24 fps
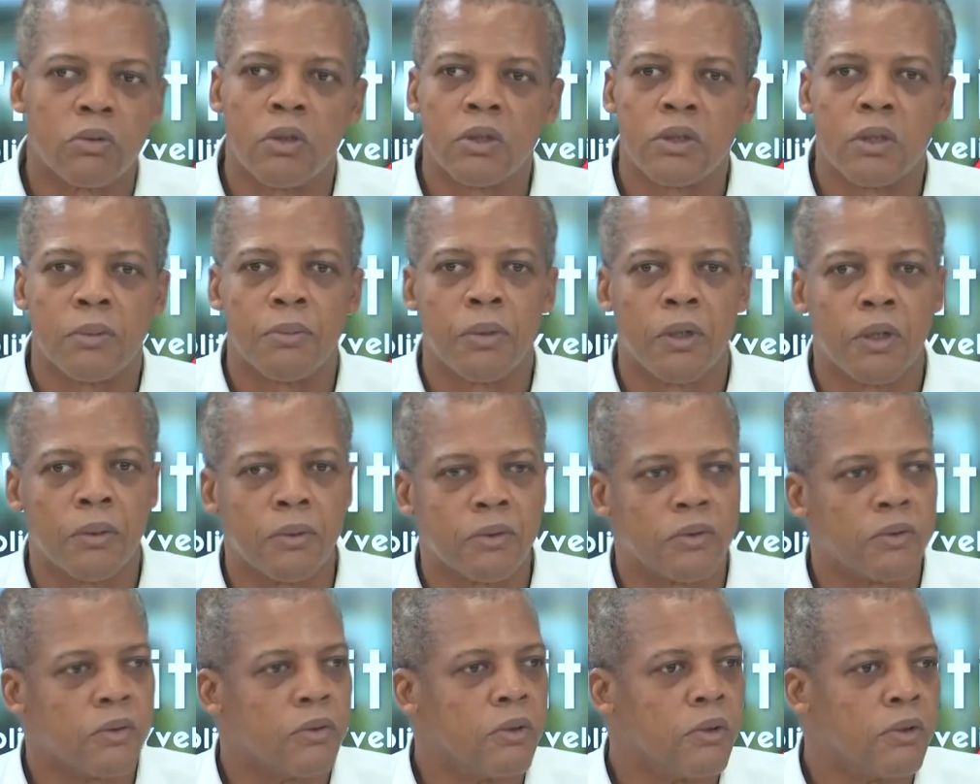ouais, c'est pas,
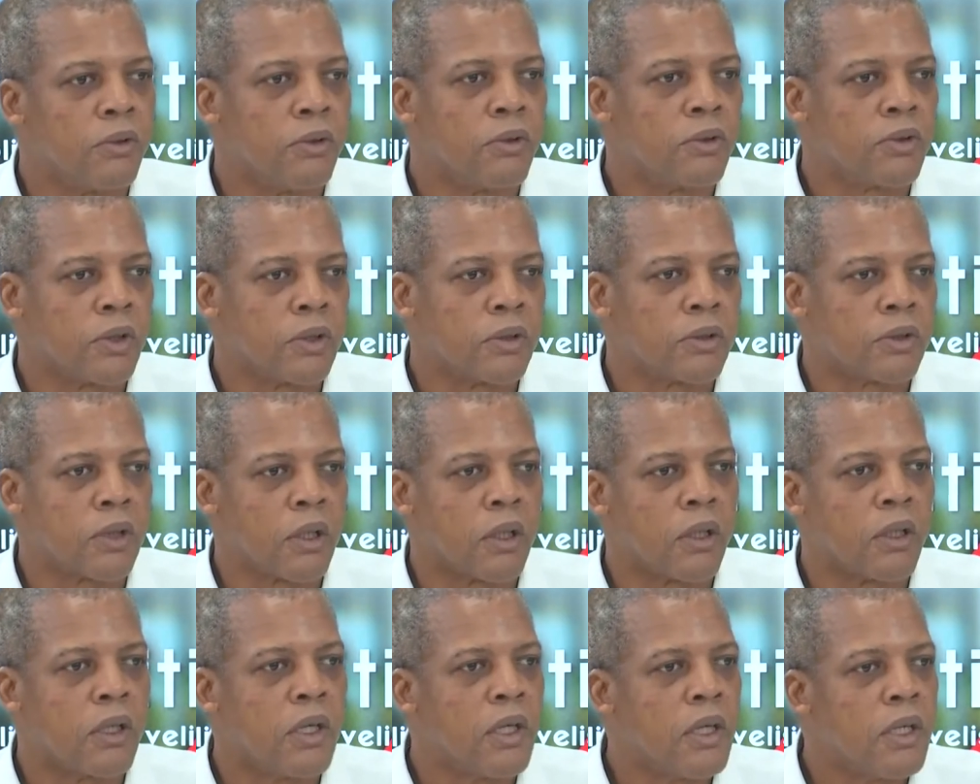non,
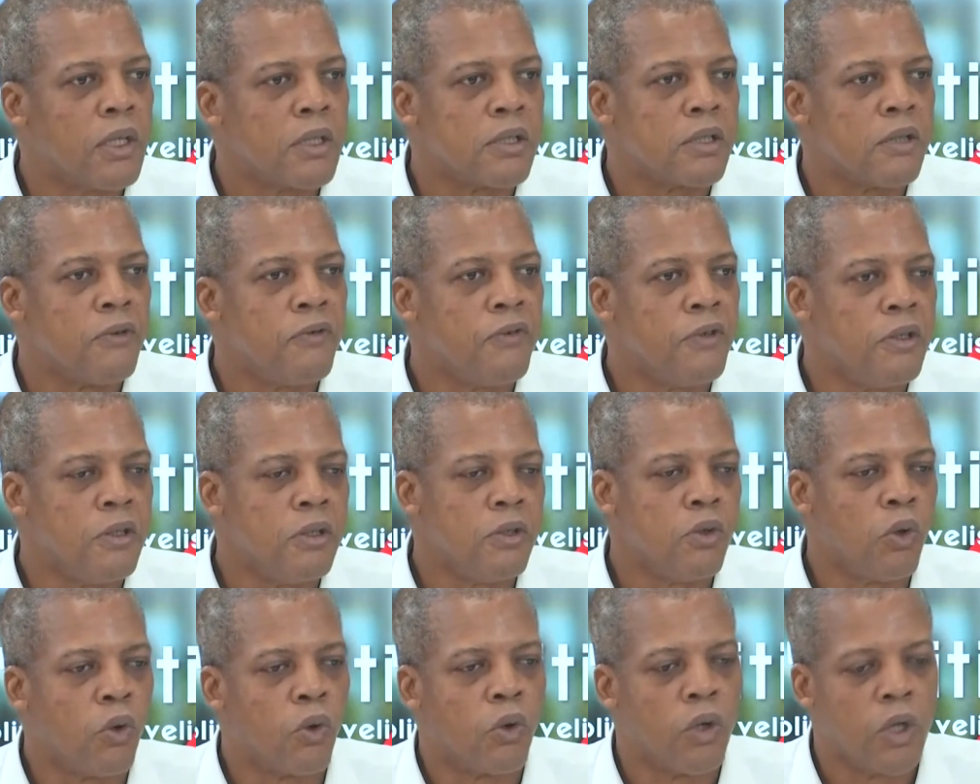ça, c'est
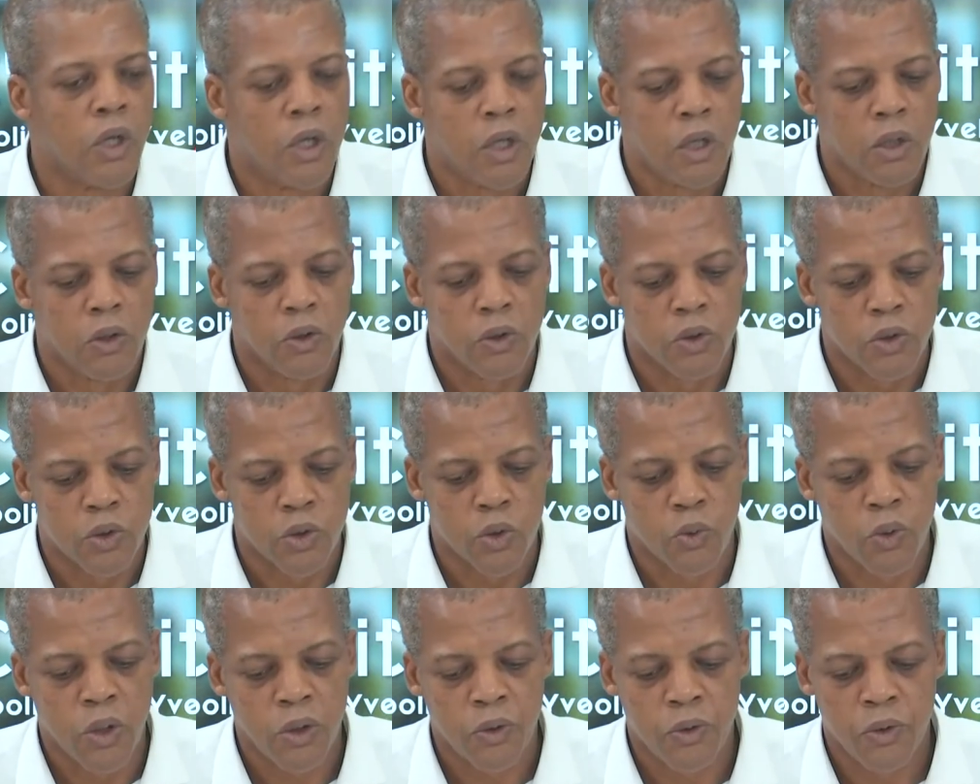fini, non. je
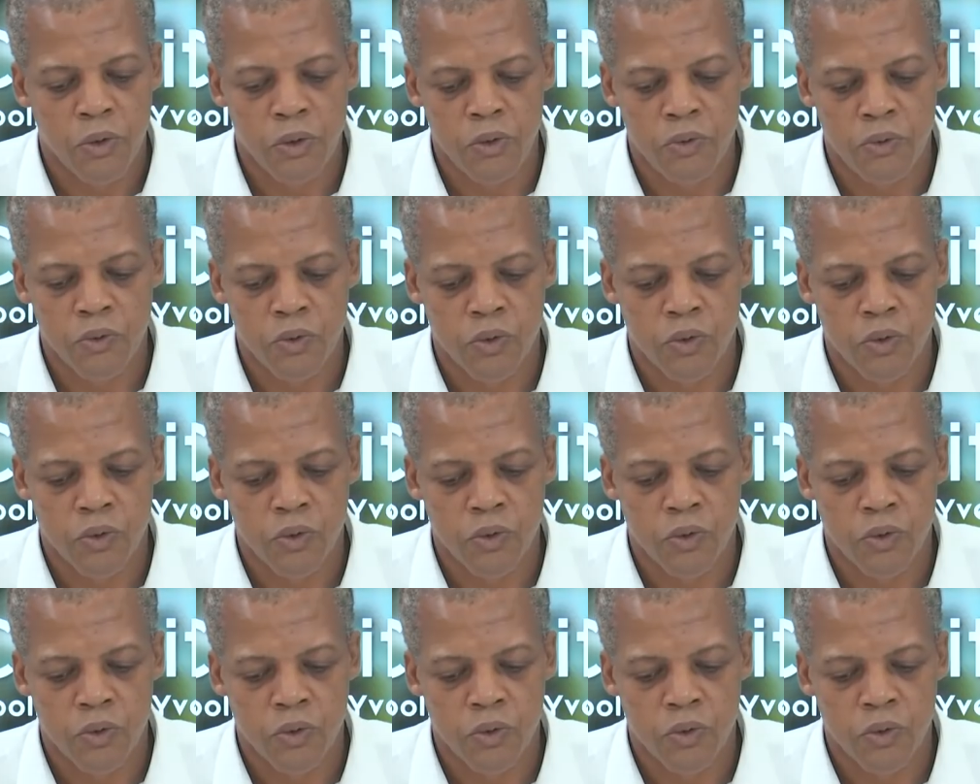crois que nous